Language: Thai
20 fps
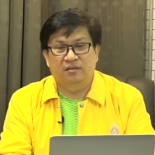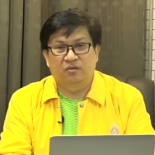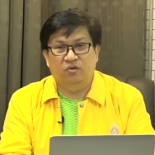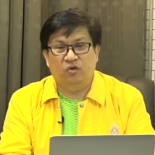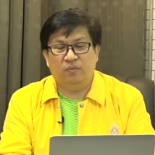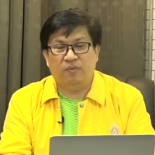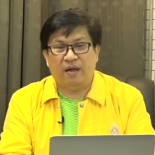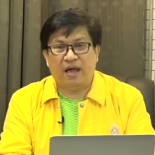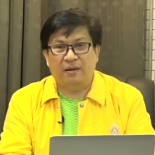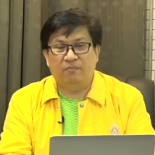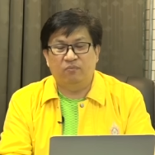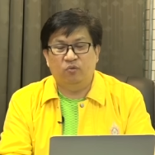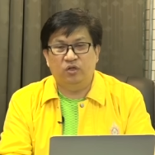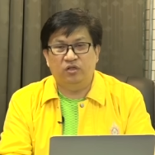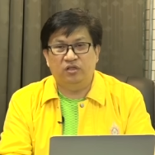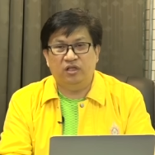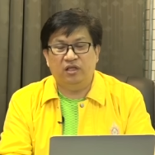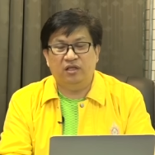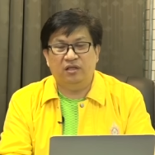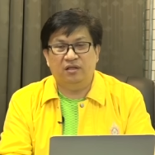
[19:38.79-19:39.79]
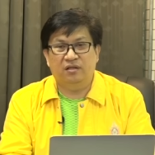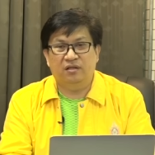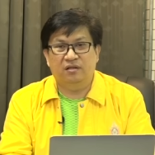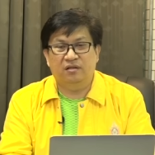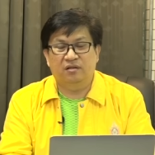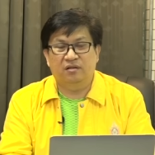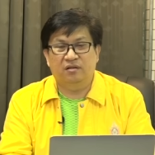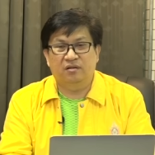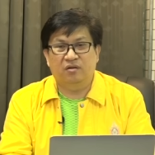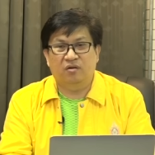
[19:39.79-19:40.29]
โดยผ่านมูลนิธิ
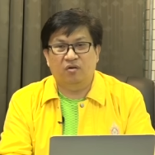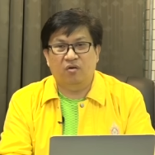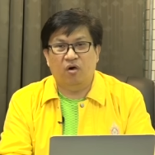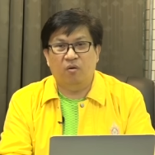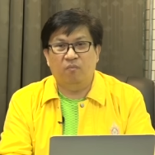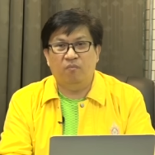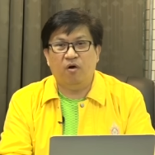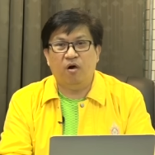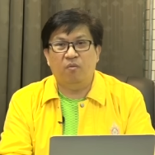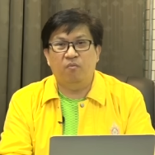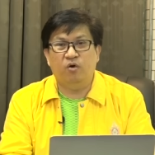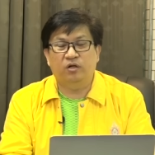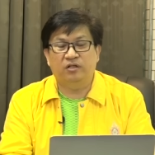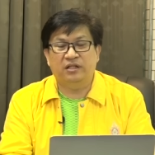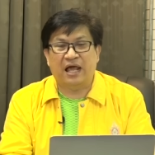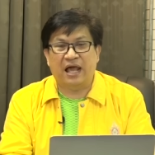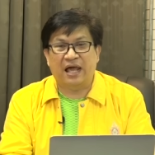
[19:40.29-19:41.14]
ของพ่อมด